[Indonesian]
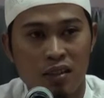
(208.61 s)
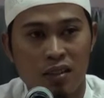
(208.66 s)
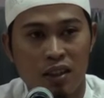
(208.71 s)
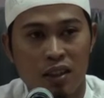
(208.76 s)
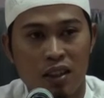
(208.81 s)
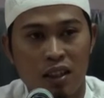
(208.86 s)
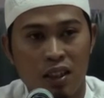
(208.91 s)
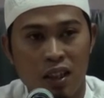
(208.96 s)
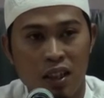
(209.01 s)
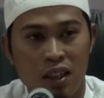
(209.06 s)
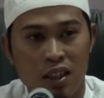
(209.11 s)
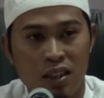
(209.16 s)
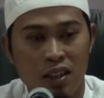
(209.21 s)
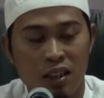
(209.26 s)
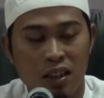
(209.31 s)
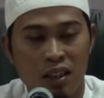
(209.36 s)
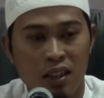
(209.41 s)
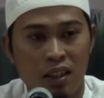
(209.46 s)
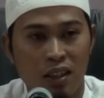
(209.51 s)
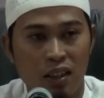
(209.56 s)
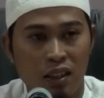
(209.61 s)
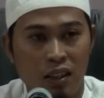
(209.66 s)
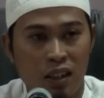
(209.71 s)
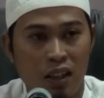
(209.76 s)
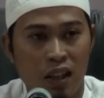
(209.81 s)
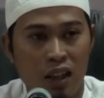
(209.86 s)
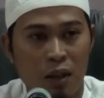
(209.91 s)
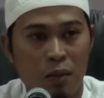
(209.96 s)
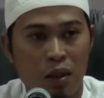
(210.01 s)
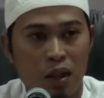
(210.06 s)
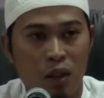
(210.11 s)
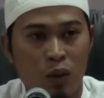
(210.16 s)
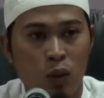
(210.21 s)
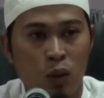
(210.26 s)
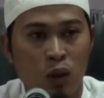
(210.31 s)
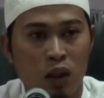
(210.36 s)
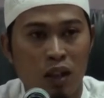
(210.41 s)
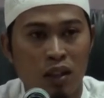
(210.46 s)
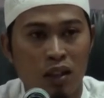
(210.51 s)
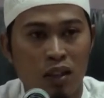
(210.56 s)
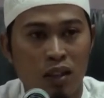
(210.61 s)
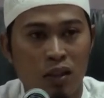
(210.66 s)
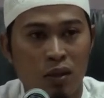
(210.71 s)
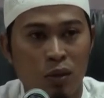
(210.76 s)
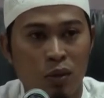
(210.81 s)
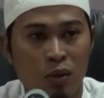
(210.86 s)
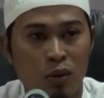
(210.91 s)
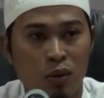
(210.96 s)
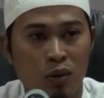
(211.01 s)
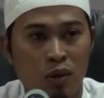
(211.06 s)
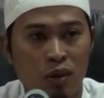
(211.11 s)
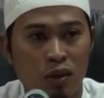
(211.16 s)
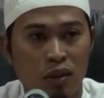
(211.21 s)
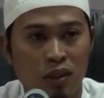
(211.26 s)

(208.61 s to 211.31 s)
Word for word: sekiranya di dalam Al-Qur'an itu